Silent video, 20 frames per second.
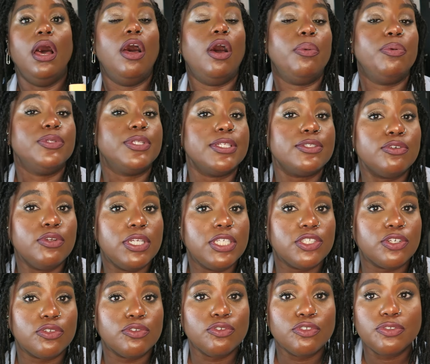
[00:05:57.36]
Alors peut-être que les
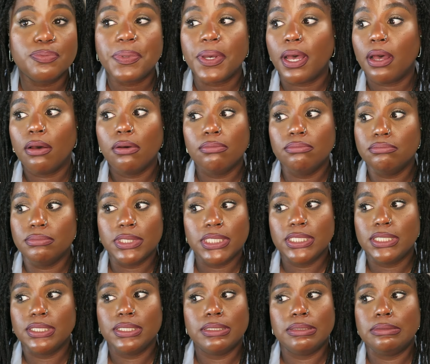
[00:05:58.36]
gens n'osent pas,
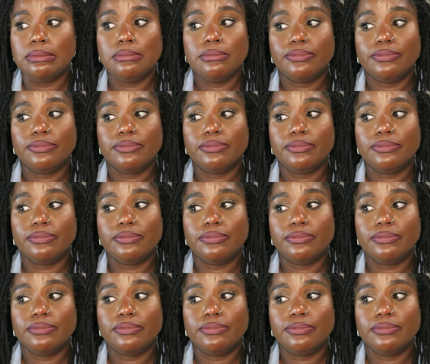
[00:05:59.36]
mais